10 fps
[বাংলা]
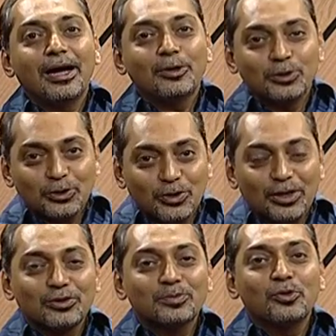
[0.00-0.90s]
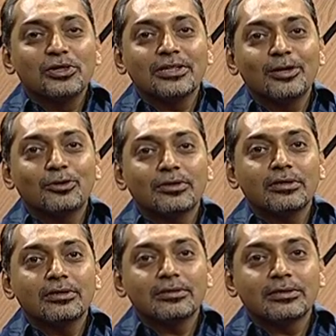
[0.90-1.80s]
আলোচিত একজন পরিচালক
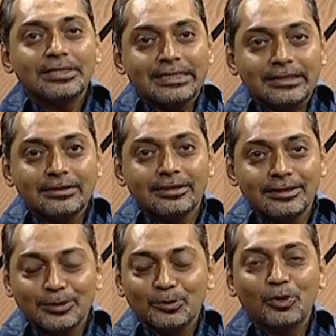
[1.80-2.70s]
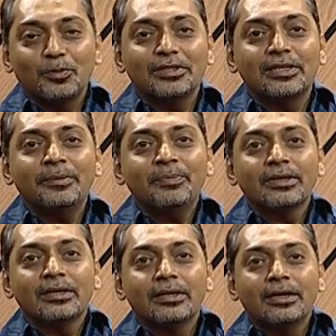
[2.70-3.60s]
সৃজিত সৃজিৎ মুখোপাধ্যায়
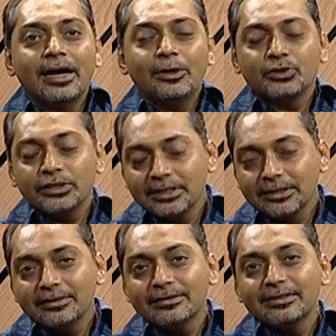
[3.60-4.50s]
হ্যালো সৃজিৎ